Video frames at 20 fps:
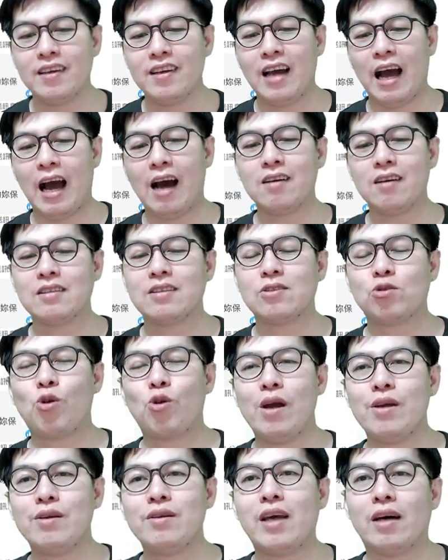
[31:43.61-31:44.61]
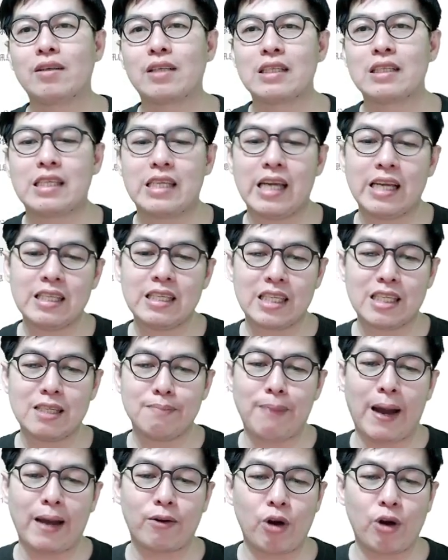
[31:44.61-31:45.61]
好，关于鸟的千奇
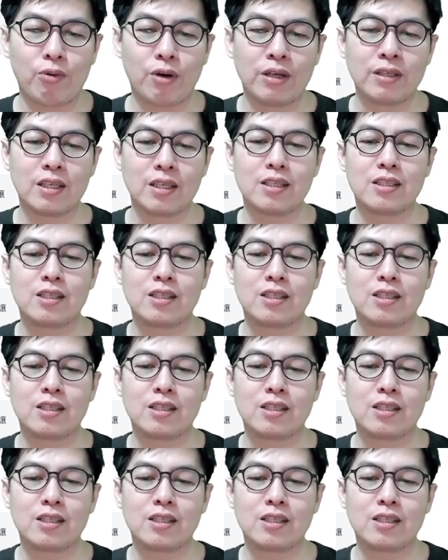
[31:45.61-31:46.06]
百怪问题，